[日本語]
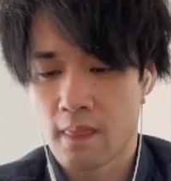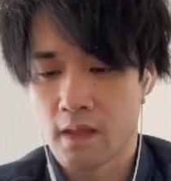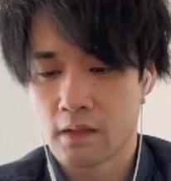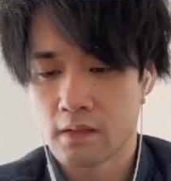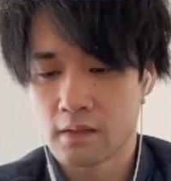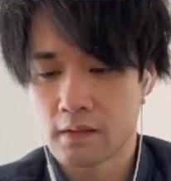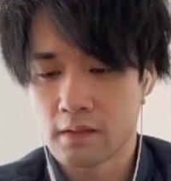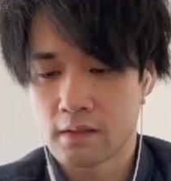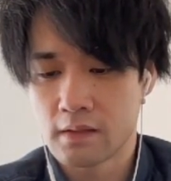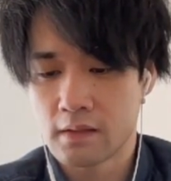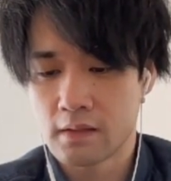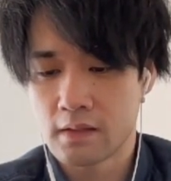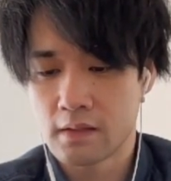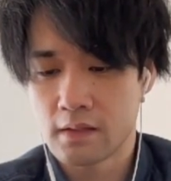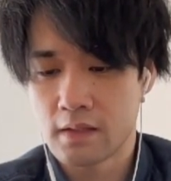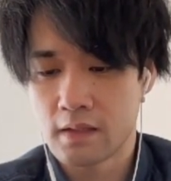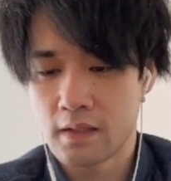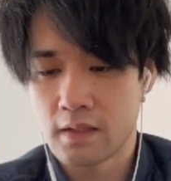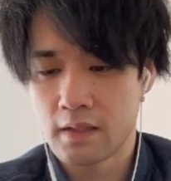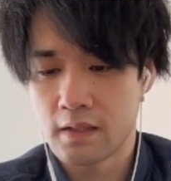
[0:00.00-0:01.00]

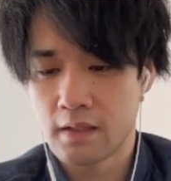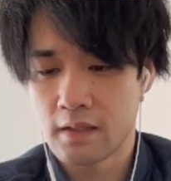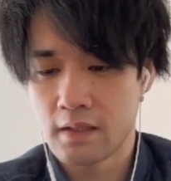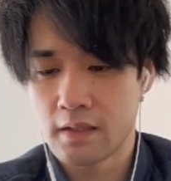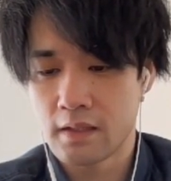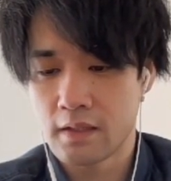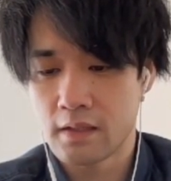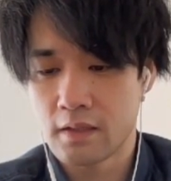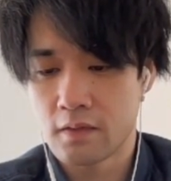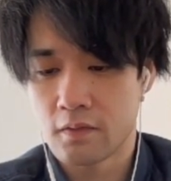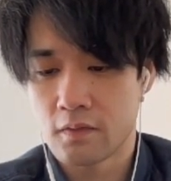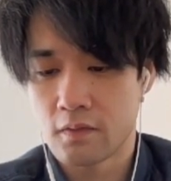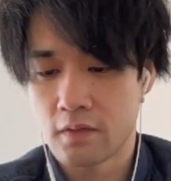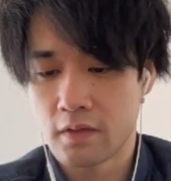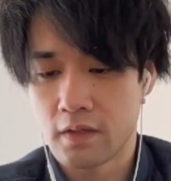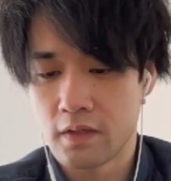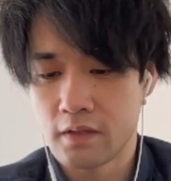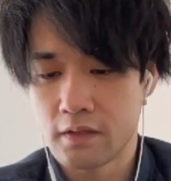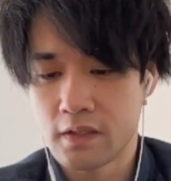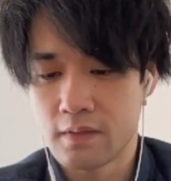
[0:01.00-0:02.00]
んでこ
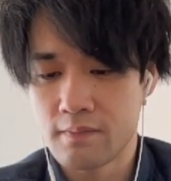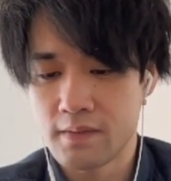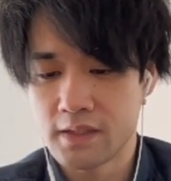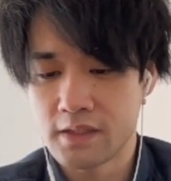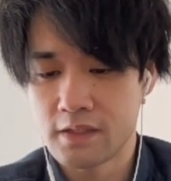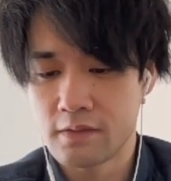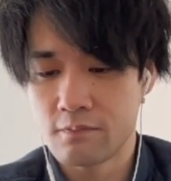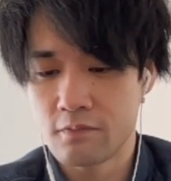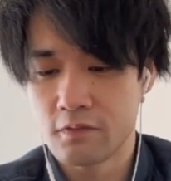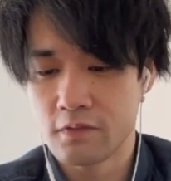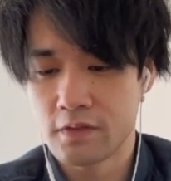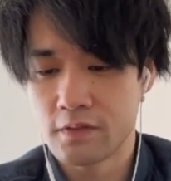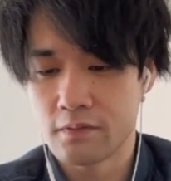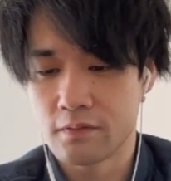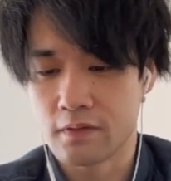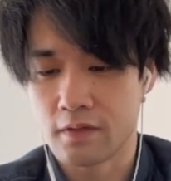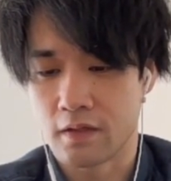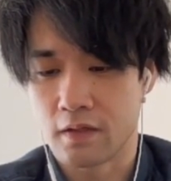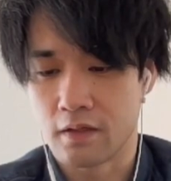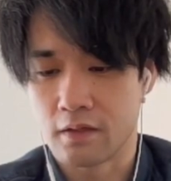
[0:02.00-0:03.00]
れあれ溜まってるモテる
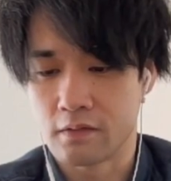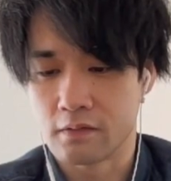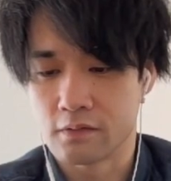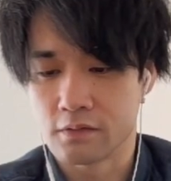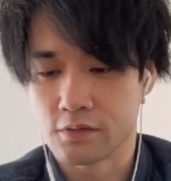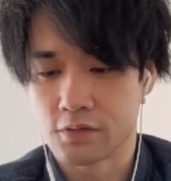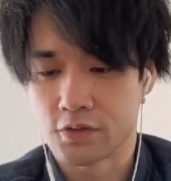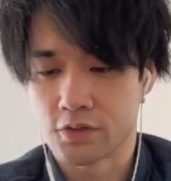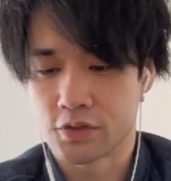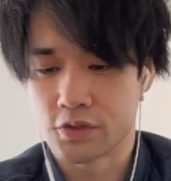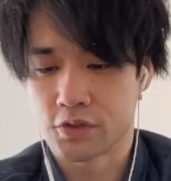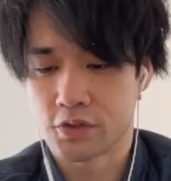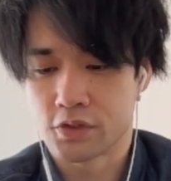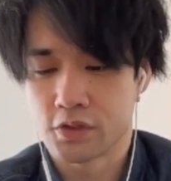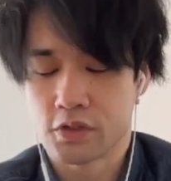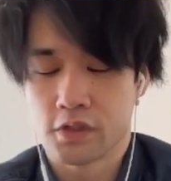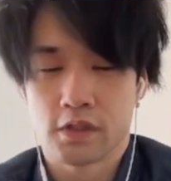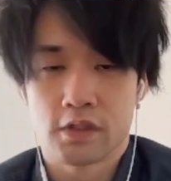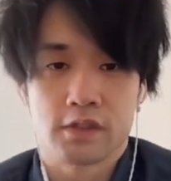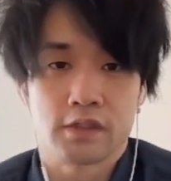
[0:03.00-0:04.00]
んかよ
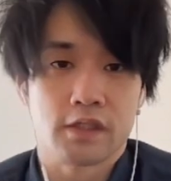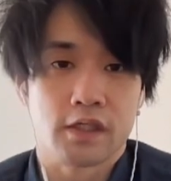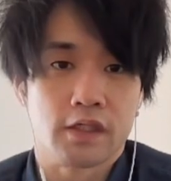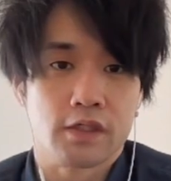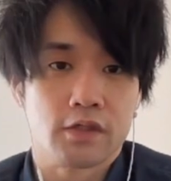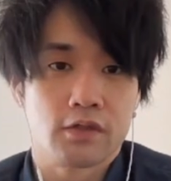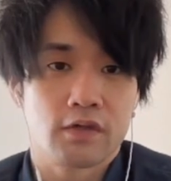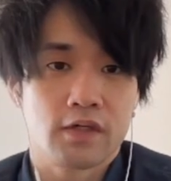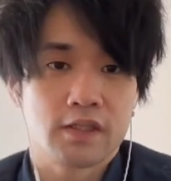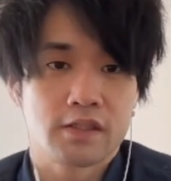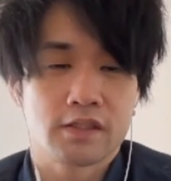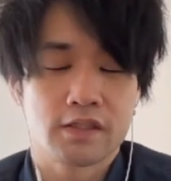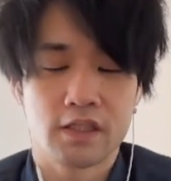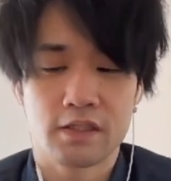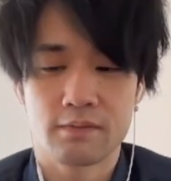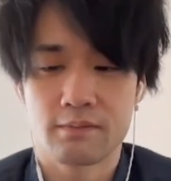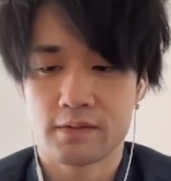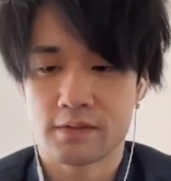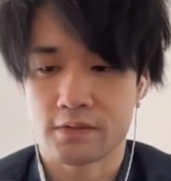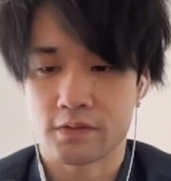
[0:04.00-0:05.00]
しインドラ使
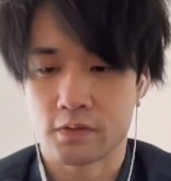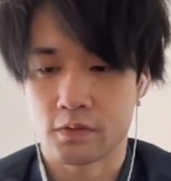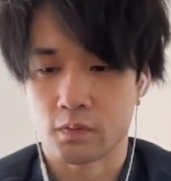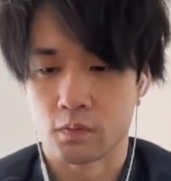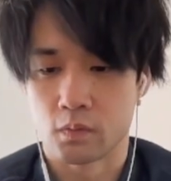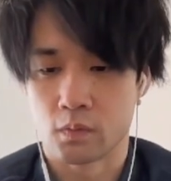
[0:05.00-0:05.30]
います